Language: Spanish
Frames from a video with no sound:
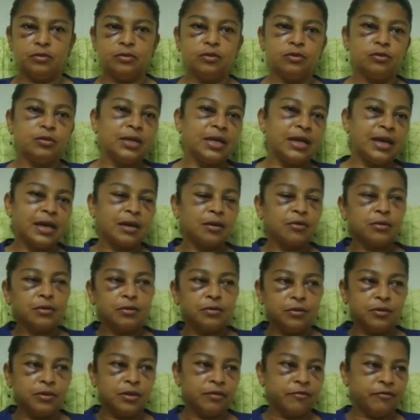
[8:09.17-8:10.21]
yo te agarro y
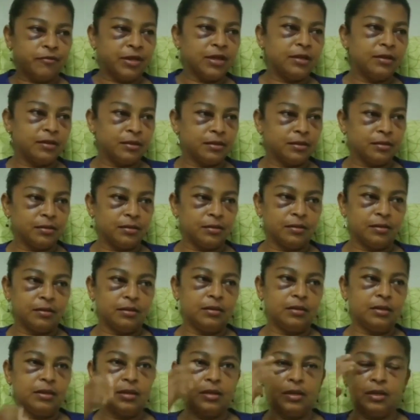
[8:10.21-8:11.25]
te doy de frente.
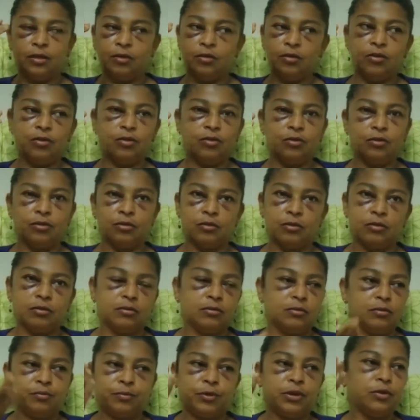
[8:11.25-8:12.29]
Y el ojo,
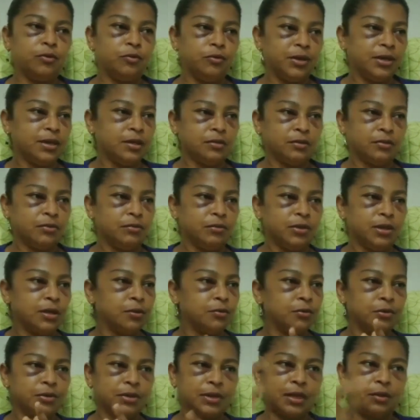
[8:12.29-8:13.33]
pues hubiera, te
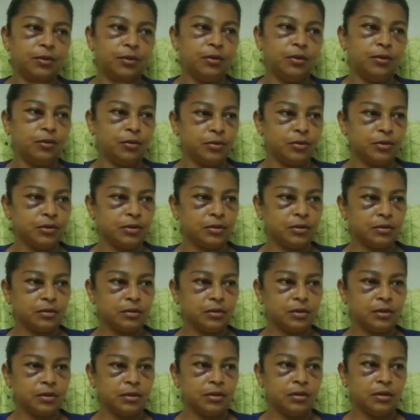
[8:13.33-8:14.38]
hubiera brotado el ojo.
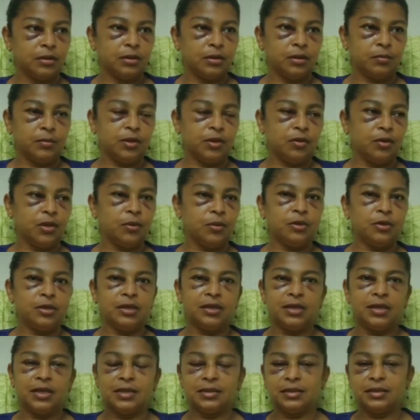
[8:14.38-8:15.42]
Pero
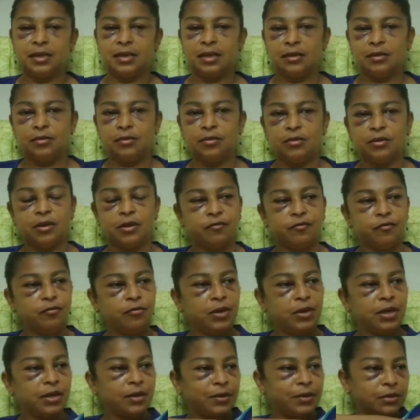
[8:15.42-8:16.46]
démosle gracias a Dios que
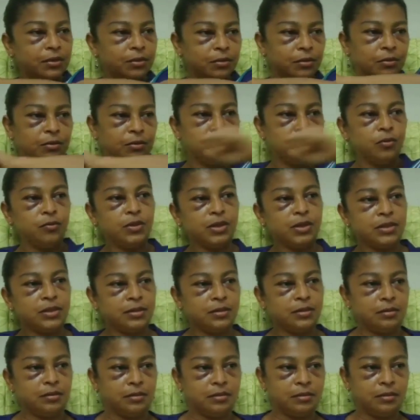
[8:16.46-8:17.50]
fue un arrebato que yo tuve
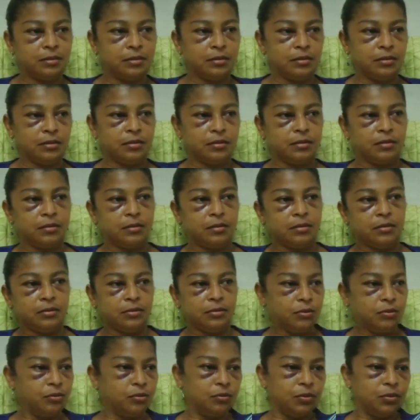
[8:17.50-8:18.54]
así.
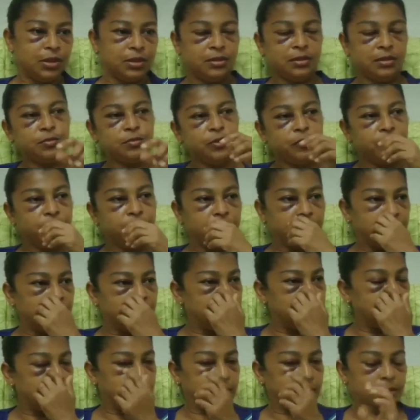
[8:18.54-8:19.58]
Yo tuve así, pues
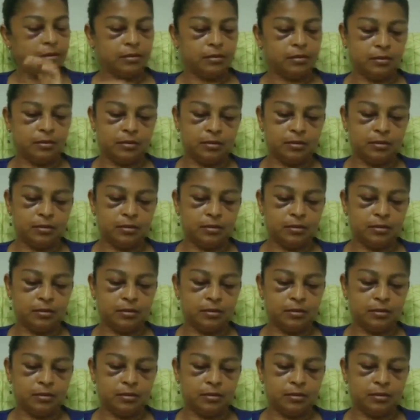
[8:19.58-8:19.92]
donde te.